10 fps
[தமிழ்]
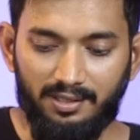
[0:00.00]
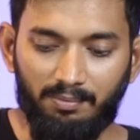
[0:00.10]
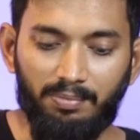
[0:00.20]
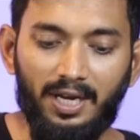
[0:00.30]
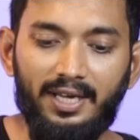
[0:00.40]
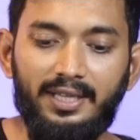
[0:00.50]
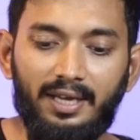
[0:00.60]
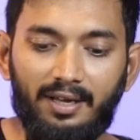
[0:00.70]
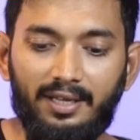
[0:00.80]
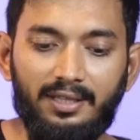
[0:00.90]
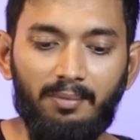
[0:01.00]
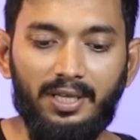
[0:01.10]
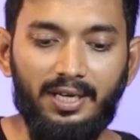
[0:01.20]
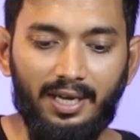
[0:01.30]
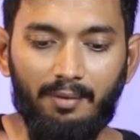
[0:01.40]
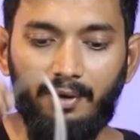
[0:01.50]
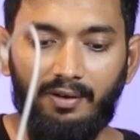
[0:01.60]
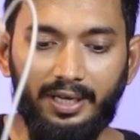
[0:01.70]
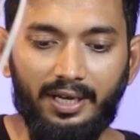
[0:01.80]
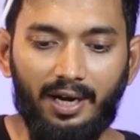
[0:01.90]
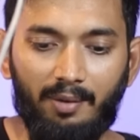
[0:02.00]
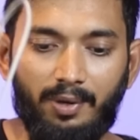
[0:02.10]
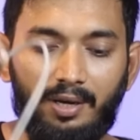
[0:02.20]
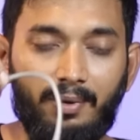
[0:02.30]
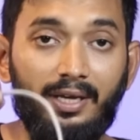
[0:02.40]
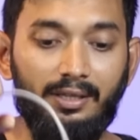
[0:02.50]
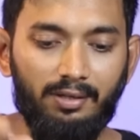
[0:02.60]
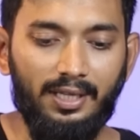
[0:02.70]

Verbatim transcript: சிம்பிளாக இதை இந்த மாதிரி கேபிளை வாங்கி கனெக்ட் பண்ணியிருப்பேன் இது